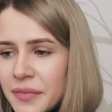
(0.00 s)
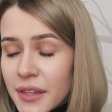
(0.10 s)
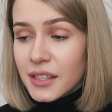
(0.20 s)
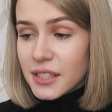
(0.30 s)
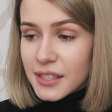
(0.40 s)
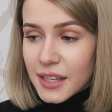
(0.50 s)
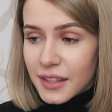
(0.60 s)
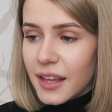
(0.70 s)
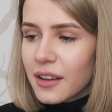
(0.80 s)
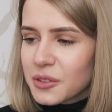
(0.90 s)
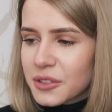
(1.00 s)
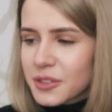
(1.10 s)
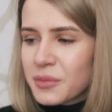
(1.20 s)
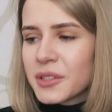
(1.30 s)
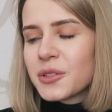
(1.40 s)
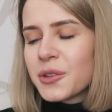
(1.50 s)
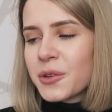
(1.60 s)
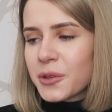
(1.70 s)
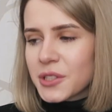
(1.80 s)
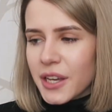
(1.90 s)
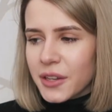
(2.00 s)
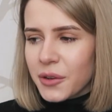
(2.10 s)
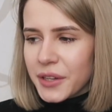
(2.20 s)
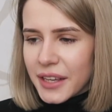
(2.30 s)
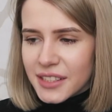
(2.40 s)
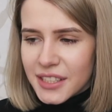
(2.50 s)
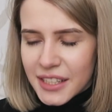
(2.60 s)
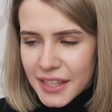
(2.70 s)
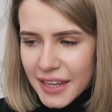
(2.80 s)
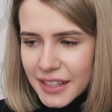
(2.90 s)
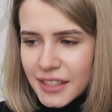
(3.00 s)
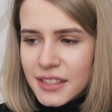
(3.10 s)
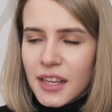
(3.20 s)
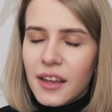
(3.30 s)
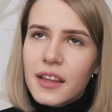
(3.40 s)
ダーシャさんがおすすめするロシア料理が知りたいです